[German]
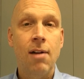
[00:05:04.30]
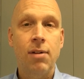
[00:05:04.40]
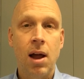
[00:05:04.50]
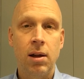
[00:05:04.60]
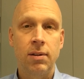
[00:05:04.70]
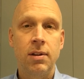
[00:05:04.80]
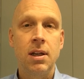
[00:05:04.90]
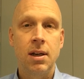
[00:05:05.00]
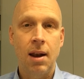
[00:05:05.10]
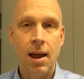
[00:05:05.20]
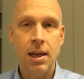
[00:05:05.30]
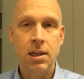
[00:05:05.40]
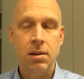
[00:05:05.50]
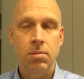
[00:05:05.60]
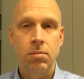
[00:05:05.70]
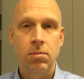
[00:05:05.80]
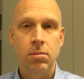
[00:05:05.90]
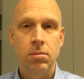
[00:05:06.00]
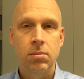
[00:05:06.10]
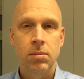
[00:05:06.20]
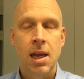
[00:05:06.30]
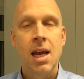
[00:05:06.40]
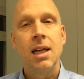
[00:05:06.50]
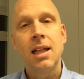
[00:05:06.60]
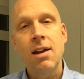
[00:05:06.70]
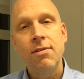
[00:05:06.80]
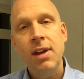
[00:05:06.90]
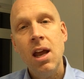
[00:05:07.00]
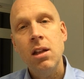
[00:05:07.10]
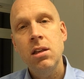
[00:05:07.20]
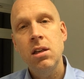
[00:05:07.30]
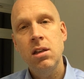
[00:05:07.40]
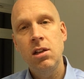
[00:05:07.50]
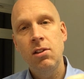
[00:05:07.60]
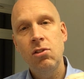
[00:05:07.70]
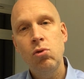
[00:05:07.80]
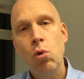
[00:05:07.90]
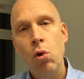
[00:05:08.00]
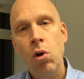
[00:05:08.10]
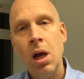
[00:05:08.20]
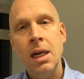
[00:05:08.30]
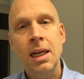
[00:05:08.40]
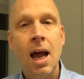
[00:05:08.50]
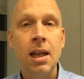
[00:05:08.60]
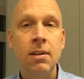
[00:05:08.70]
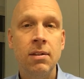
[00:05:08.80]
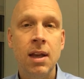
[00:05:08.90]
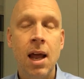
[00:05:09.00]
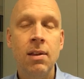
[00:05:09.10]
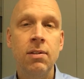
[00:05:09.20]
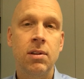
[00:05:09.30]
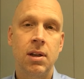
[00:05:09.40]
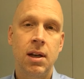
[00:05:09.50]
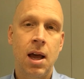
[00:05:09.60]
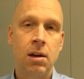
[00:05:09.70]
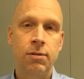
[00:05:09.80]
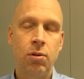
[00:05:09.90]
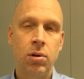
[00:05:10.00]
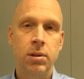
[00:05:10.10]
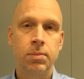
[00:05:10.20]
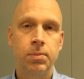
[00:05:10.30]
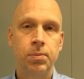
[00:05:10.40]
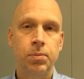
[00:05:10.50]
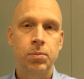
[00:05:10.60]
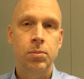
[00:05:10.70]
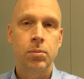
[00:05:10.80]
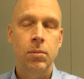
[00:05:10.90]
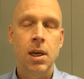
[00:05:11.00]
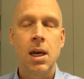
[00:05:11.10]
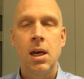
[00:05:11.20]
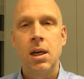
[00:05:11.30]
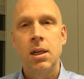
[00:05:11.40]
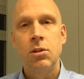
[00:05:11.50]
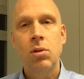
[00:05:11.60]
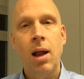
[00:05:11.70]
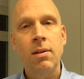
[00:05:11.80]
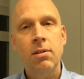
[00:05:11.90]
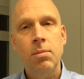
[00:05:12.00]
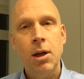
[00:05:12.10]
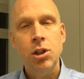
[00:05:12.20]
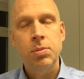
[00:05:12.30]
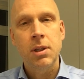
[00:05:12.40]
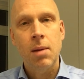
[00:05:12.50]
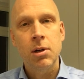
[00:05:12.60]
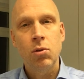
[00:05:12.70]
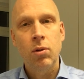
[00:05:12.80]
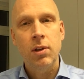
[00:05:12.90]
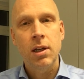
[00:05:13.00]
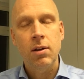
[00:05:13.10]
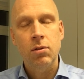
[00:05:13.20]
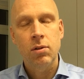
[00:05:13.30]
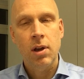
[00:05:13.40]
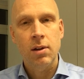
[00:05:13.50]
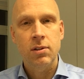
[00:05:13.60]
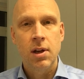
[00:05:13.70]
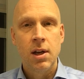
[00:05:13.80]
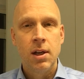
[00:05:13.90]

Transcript: erfahren sie gleich. Dann werden dir die Zuhörer ganz, ganz lange folgen. Du kannst zum Beispiel damit loslegen, dass du sagst,